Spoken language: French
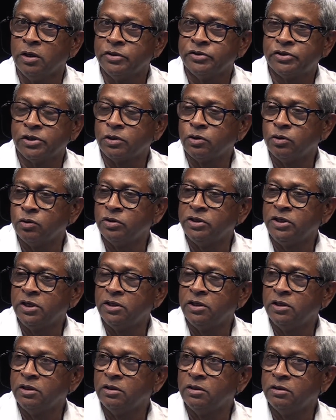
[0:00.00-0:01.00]
C'est qu'il y a
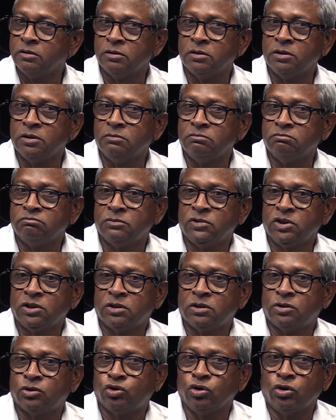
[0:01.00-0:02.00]
des,
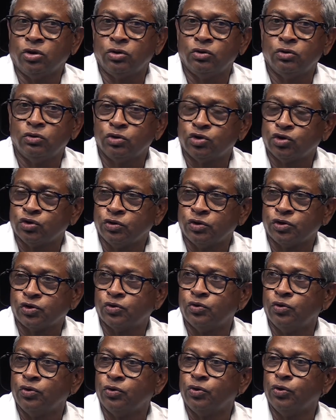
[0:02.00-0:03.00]
tonnes de choses
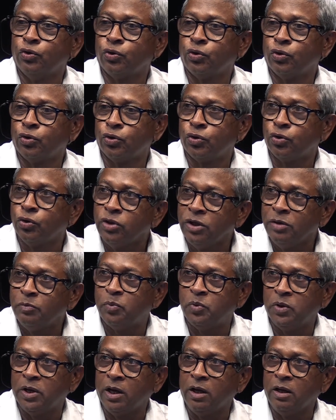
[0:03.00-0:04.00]
que l'on ne connaît
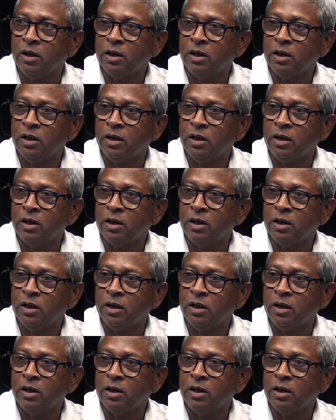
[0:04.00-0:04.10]
pas